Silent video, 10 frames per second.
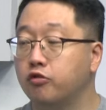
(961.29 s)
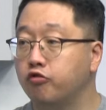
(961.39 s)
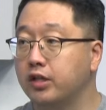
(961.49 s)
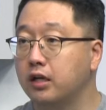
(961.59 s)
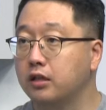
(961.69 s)

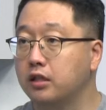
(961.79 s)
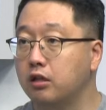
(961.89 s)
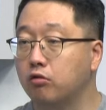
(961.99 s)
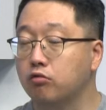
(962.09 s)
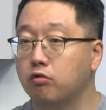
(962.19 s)
투자라든지
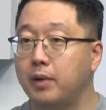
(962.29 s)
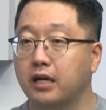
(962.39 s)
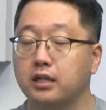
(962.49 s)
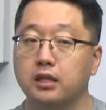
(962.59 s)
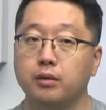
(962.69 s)
이런 것들로
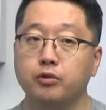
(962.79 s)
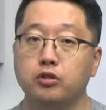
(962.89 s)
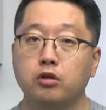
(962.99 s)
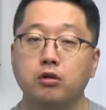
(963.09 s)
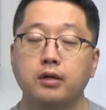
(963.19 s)
바뀌게
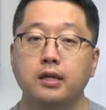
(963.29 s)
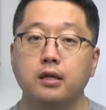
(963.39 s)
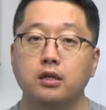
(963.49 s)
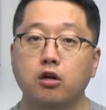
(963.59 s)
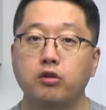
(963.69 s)
되면서
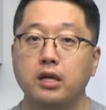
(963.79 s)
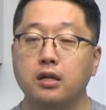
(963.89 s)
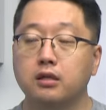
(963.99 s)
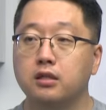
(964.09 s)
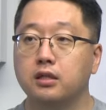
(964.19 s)

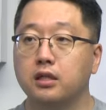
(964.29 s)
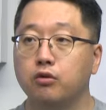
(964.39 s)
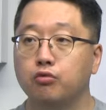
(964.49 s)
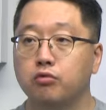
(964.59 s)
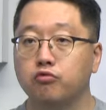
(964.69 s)
현대일렉트릭이나
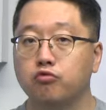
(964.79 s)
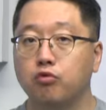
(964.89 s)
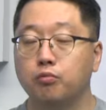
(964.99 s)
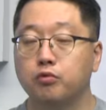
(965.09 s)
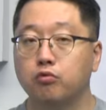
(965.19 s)

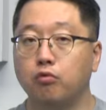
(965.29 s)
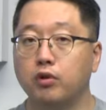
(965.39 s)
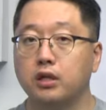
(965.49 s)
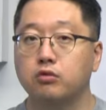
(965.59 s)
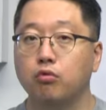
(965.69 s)
효성중공업 쪽으로
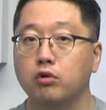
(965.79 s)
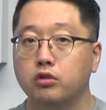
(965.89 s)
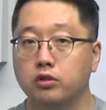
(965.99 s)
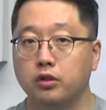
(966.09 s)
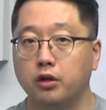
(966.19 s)
워낙
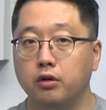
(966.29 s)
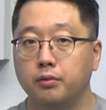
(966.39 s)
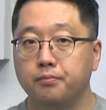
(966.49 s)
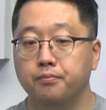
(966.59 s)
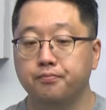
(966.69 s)
쏠렸었어요.
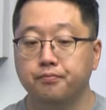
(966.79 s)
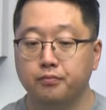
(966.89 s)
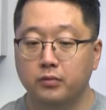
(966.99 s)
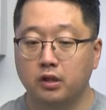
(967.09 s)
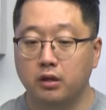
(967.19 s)
네.
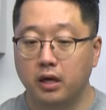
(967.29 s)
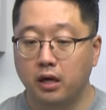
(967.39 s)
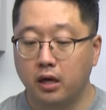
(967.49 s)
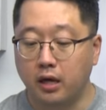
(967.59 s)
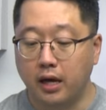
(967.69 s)

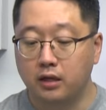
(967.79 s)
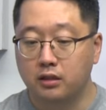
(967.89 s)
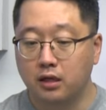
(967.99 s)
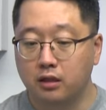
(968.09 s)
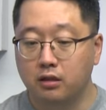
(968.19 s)
근데
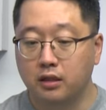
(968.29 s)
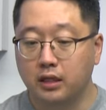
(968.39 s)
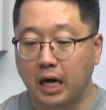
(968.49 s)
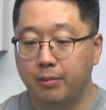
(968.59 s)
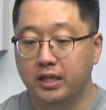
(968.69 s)
LS 일렉트릭이
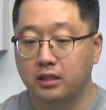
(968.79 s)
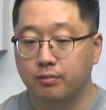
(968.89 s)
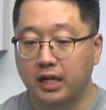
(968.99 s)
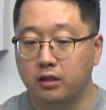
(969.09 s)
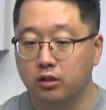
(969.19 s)
가만히
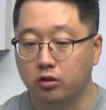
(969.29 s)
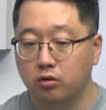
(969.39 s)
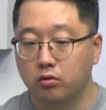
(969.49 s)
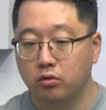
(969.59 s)
있으면 안 되죠.